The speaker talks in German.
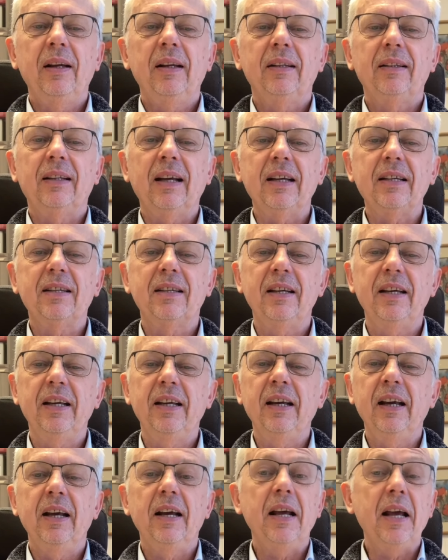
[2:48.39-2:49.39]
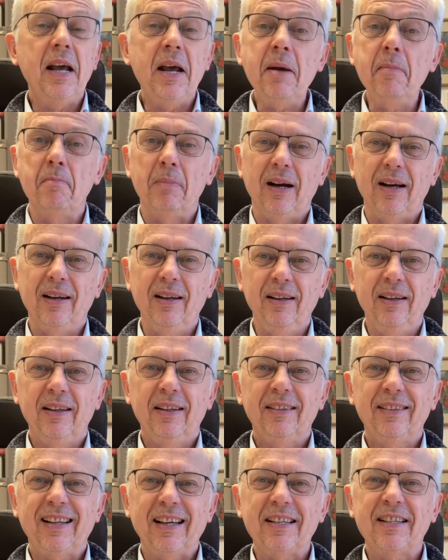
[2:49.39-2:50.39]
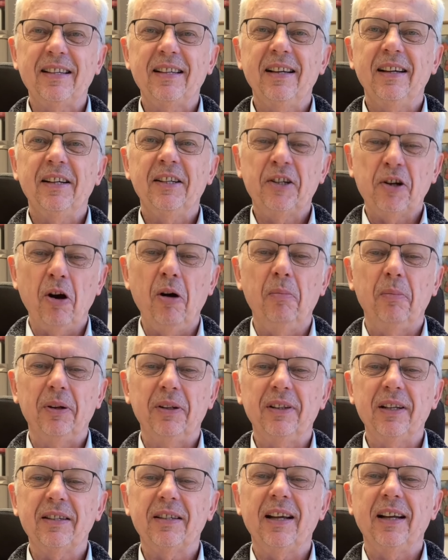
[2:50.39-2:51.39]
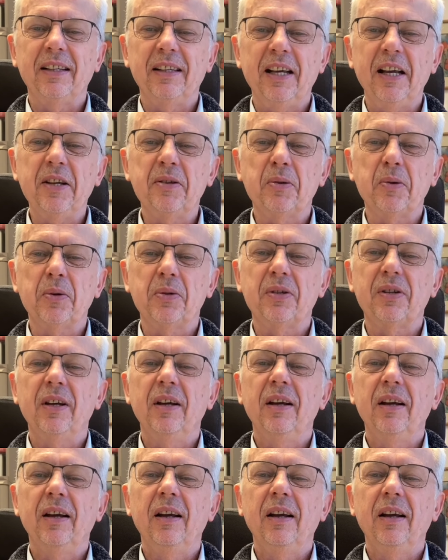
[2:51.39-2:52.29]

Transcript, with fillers: dass sie immer das Kommen des Herrn Jesus